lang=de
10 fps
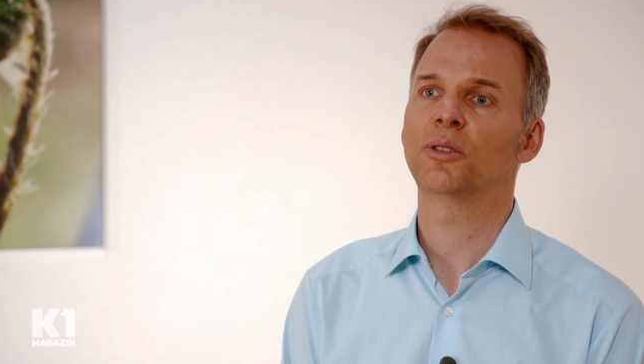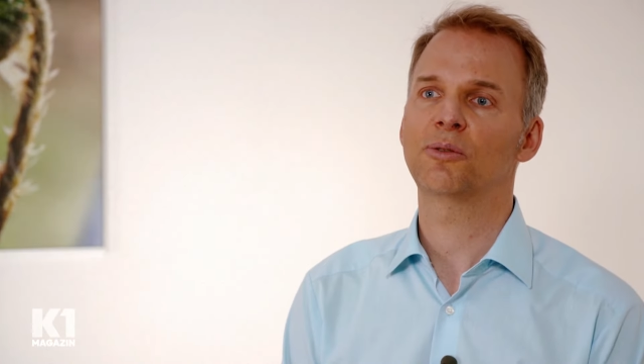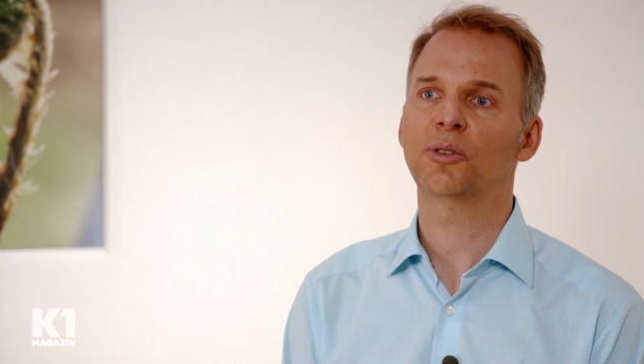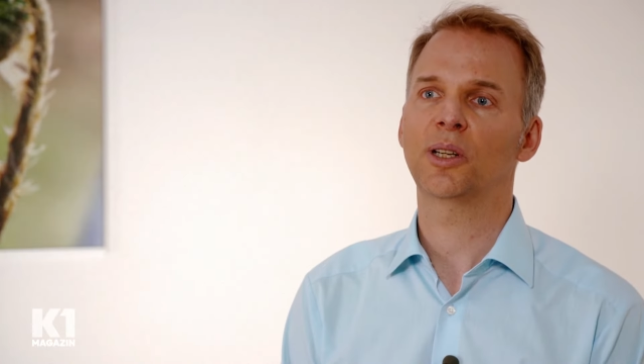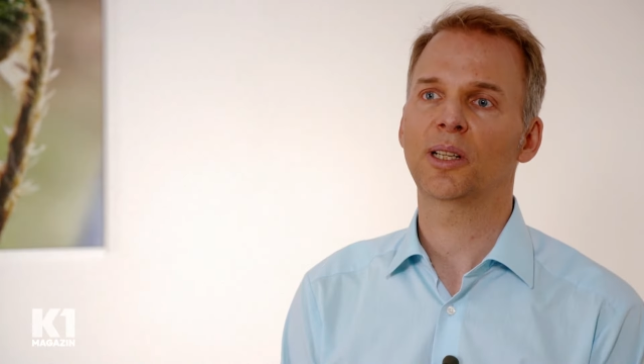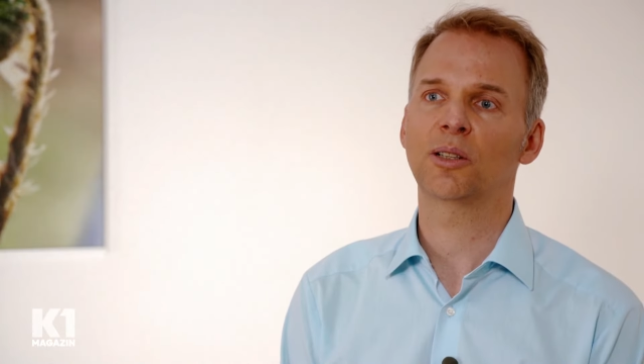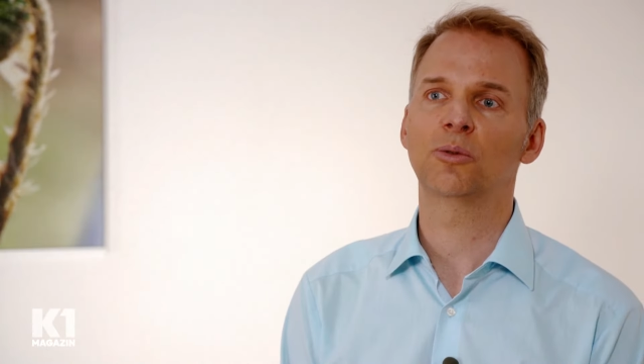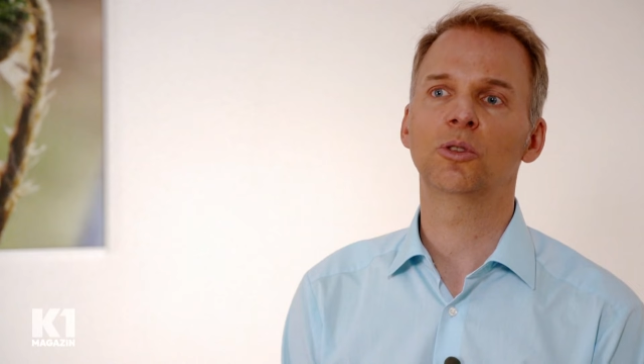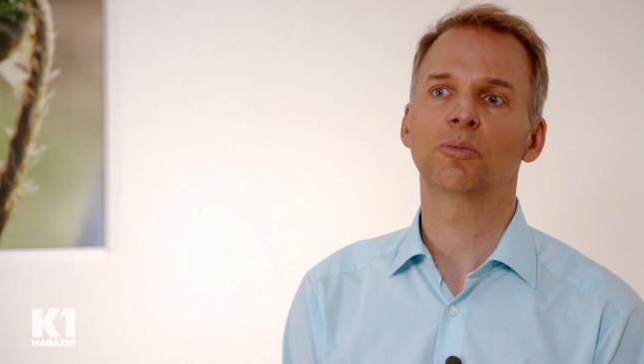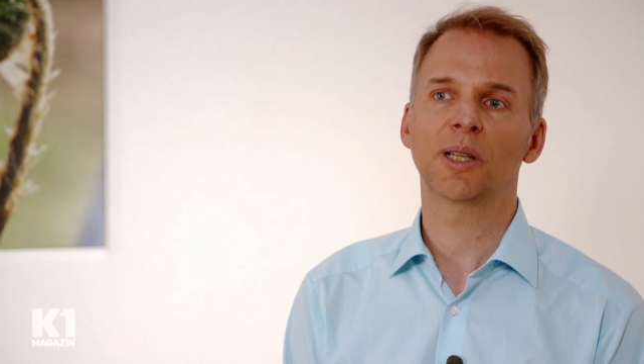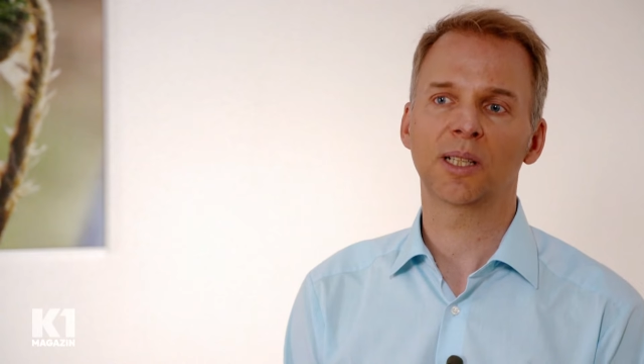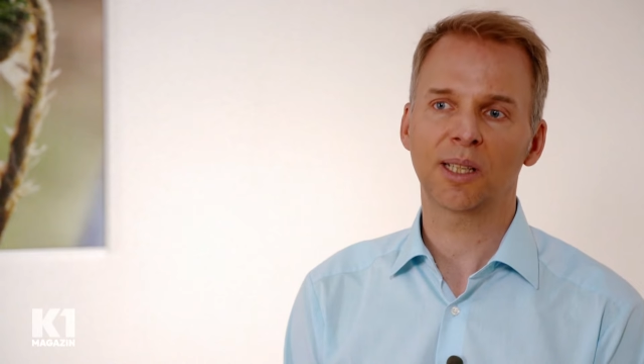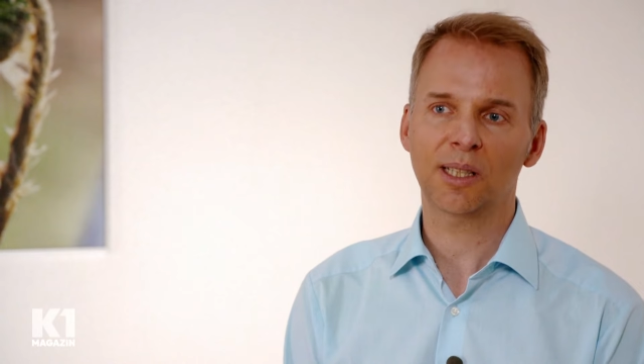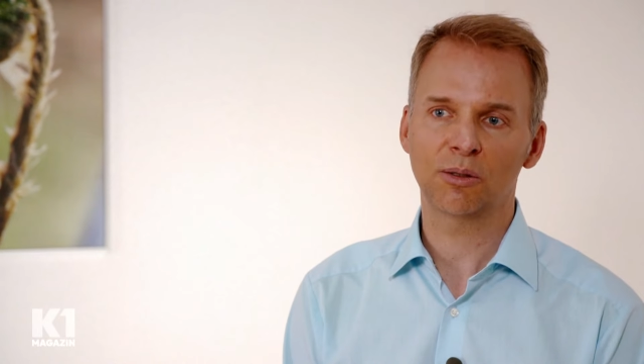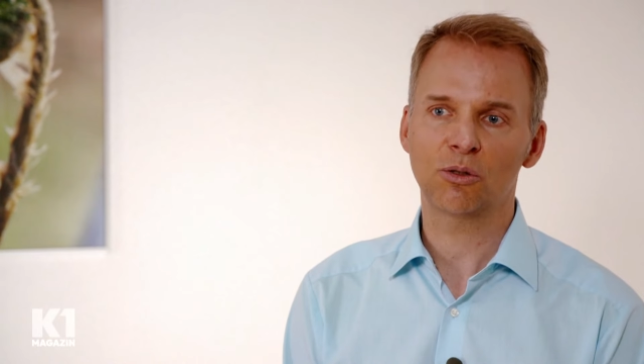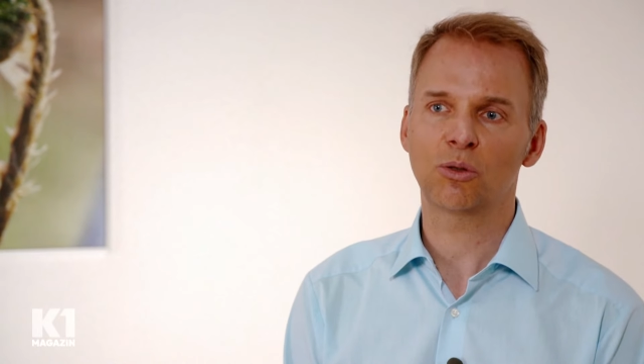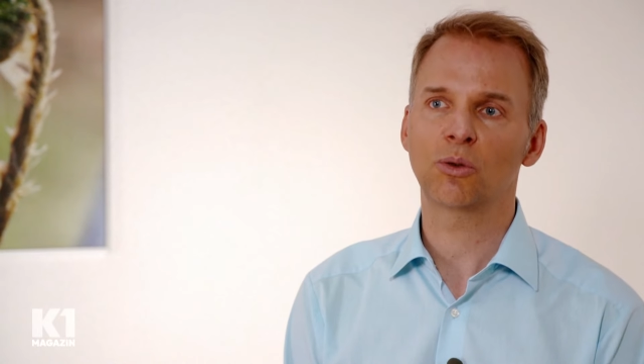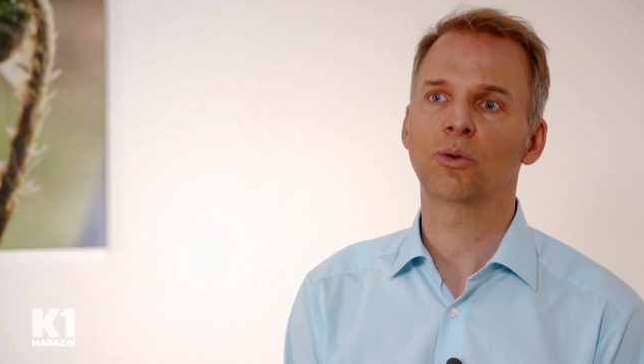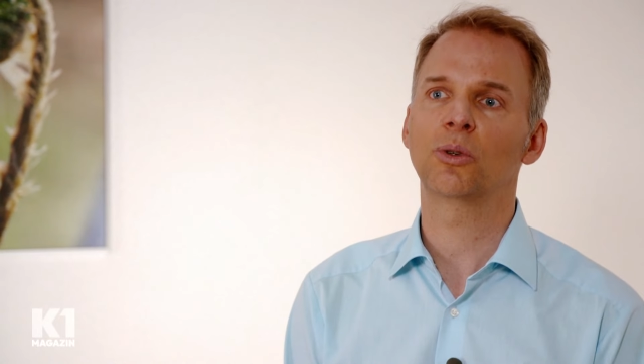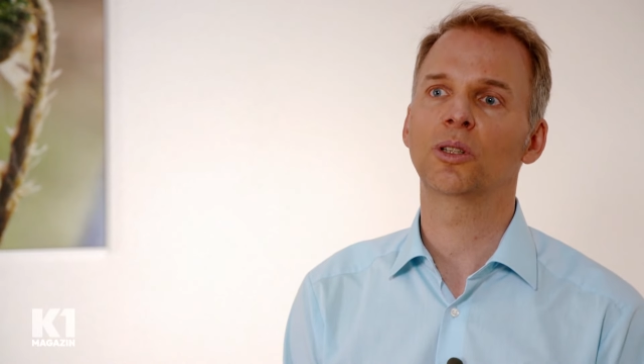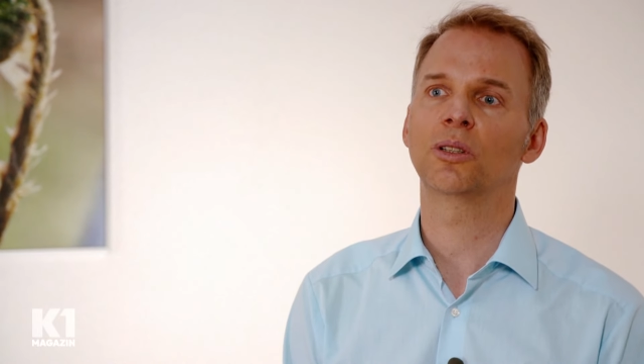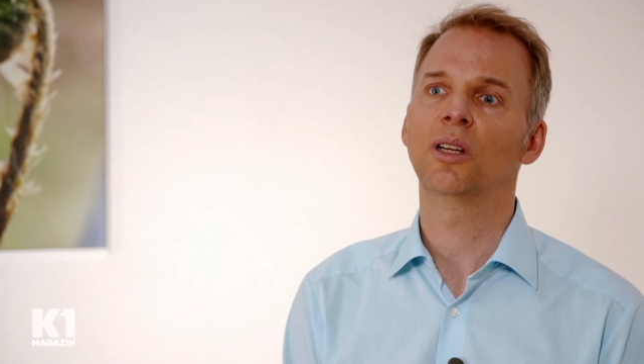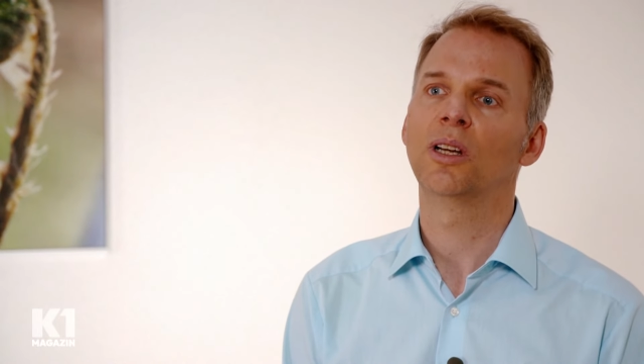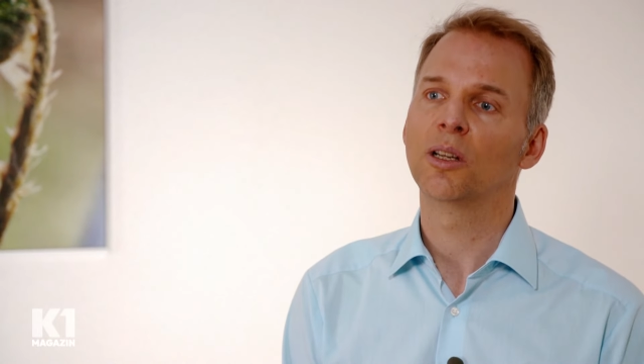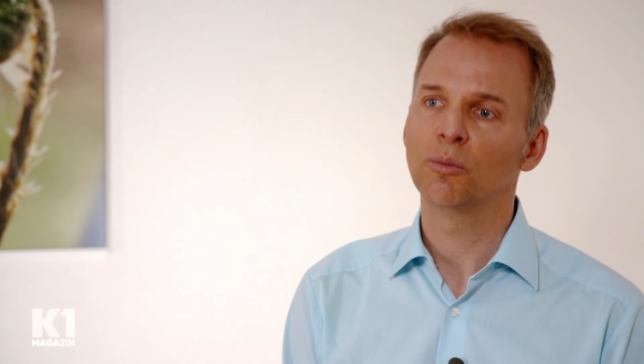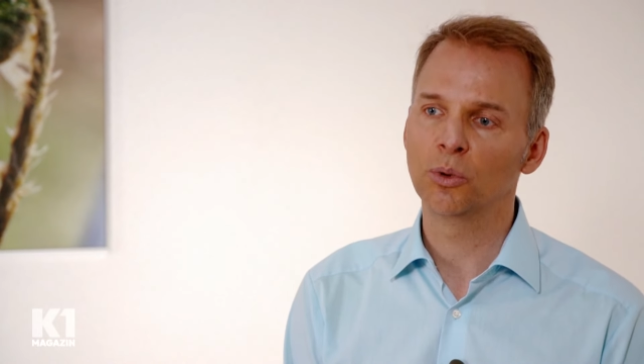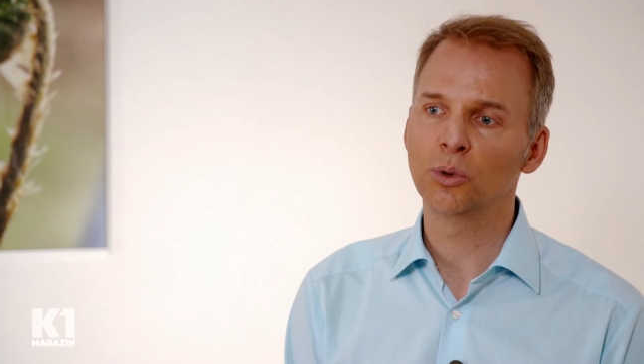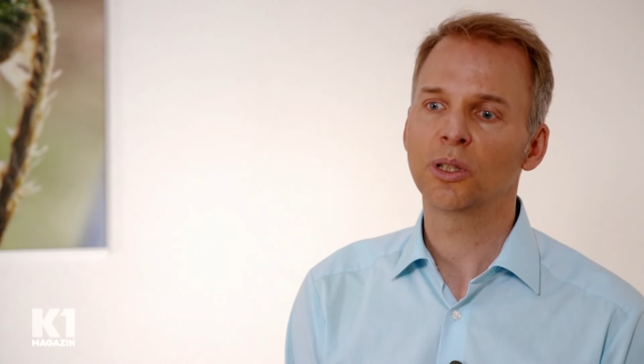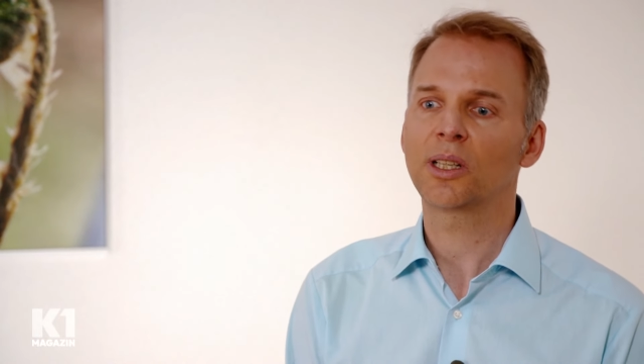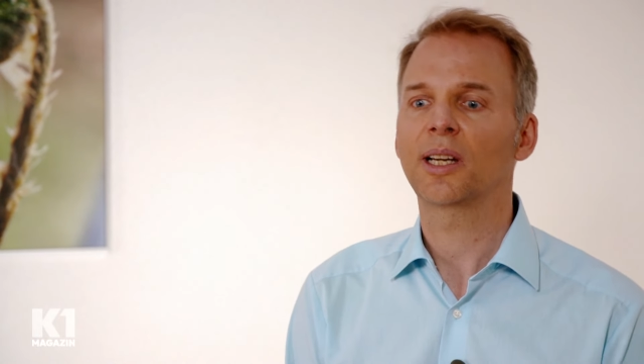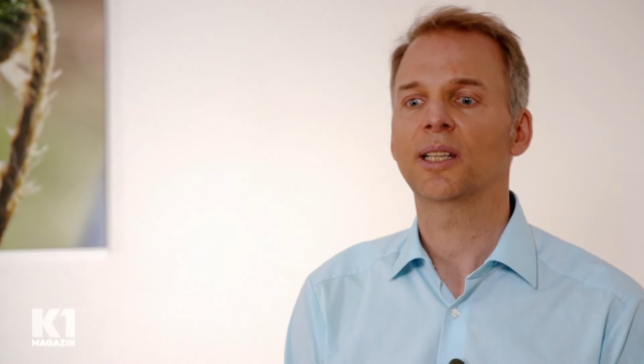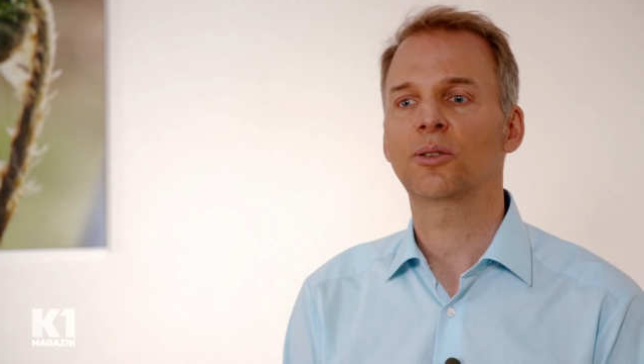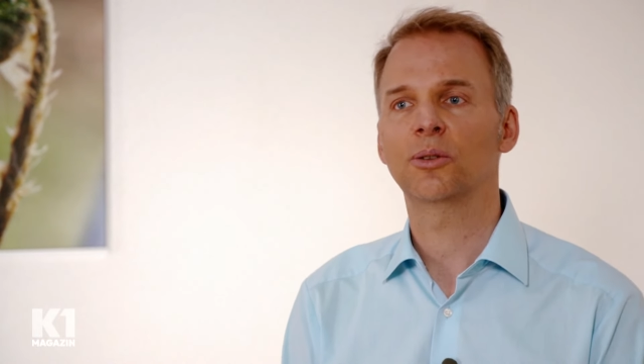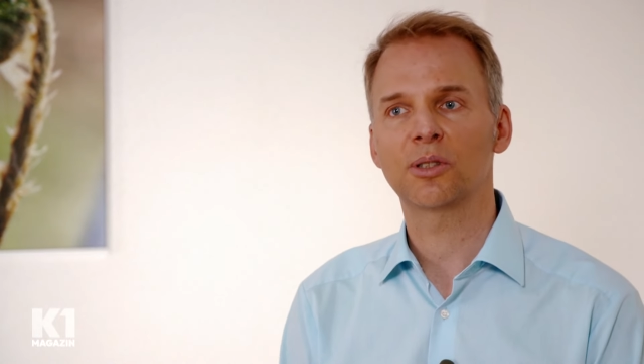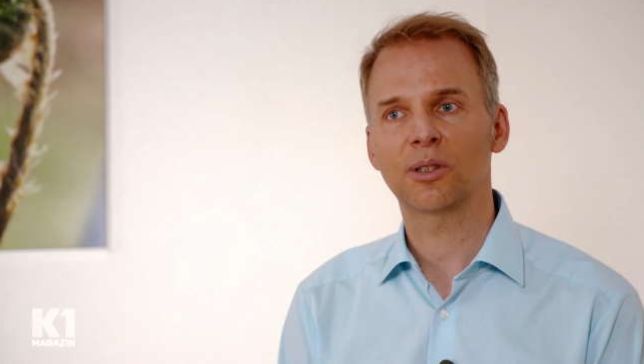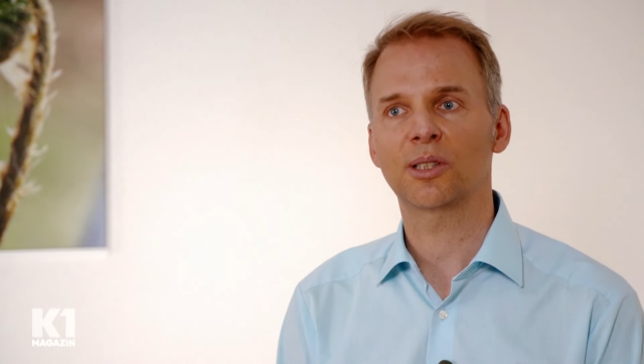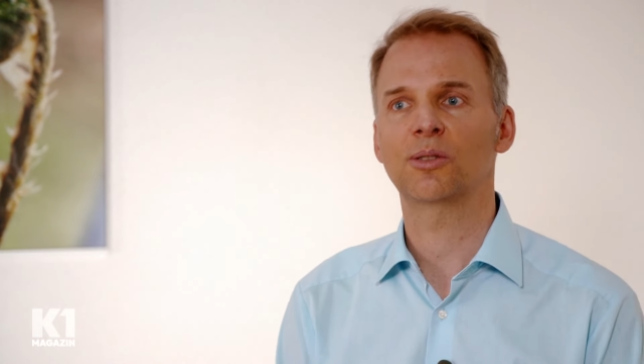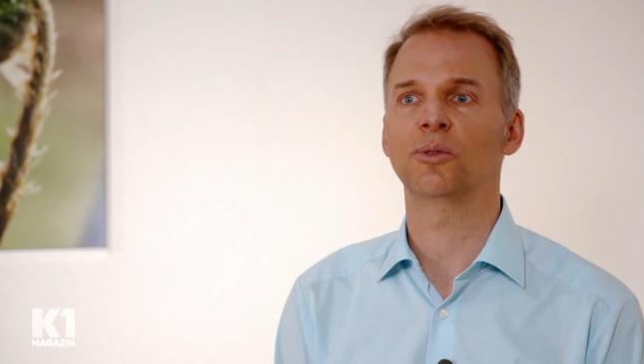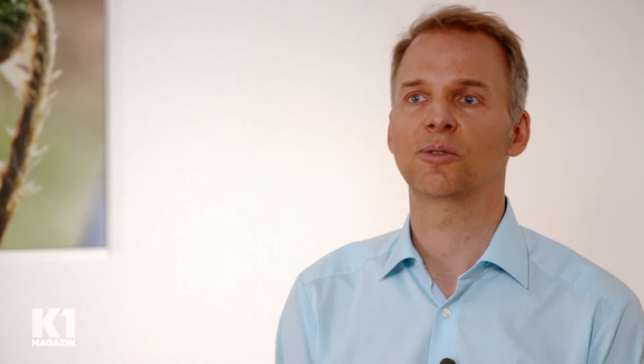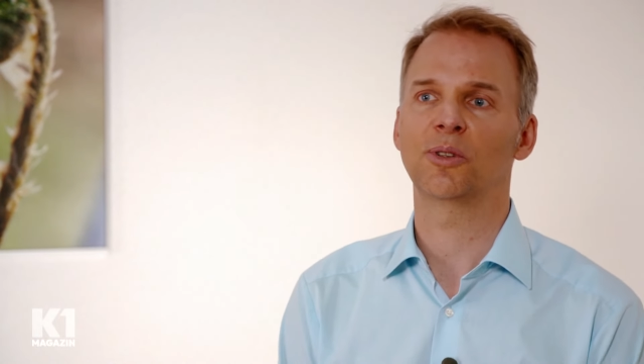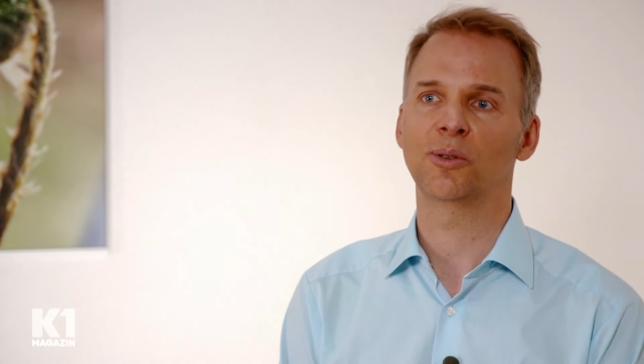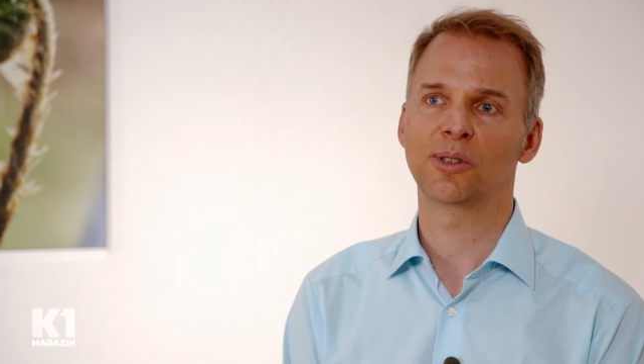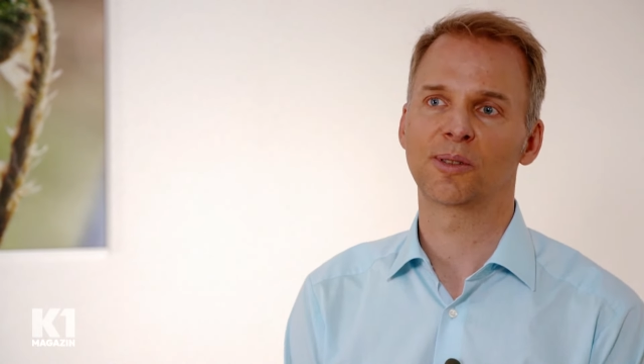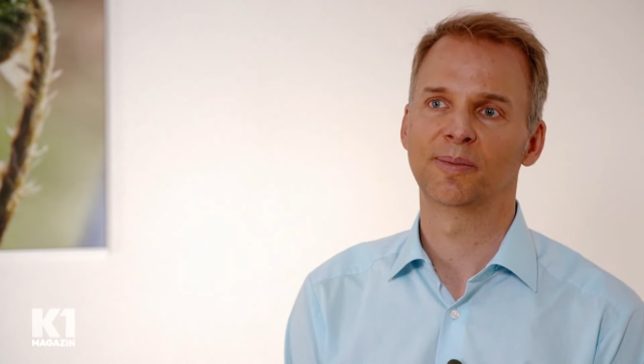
und ist von daher gut bei Gedächtnisstörungen, Müdigkeit, Konzentrationsverlust.